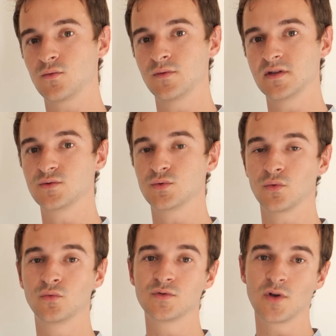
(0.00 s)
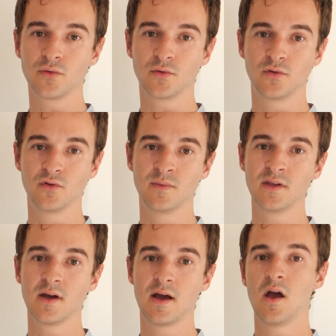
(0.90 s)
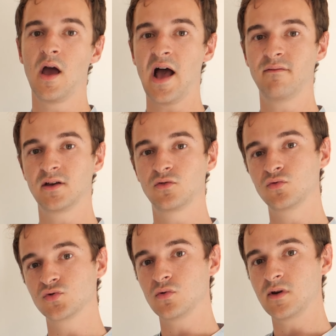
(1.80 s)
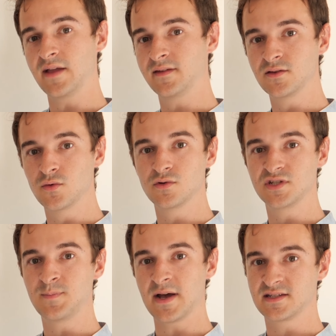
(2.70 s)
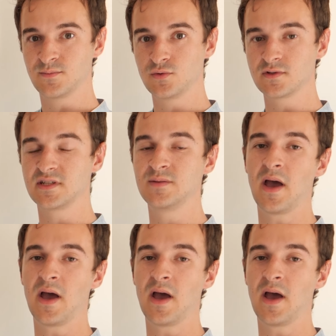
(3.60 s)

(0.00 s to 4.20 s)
on est sur 12 heures d'autonomie, avec toujours la technologie Party qui